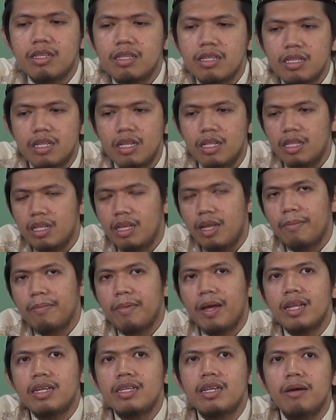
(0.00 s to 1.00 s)
setiap
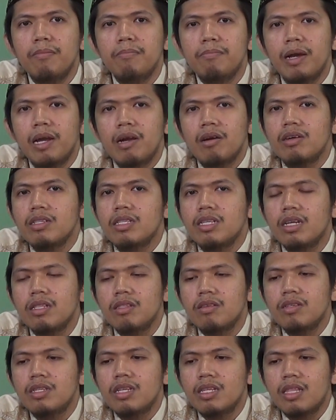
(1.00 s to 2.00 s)
ada ma kok
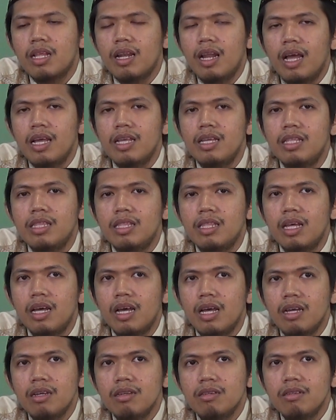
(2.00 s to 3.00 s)
jatuh setelah
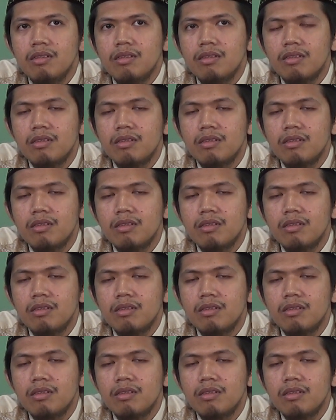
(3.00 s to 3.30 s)
ida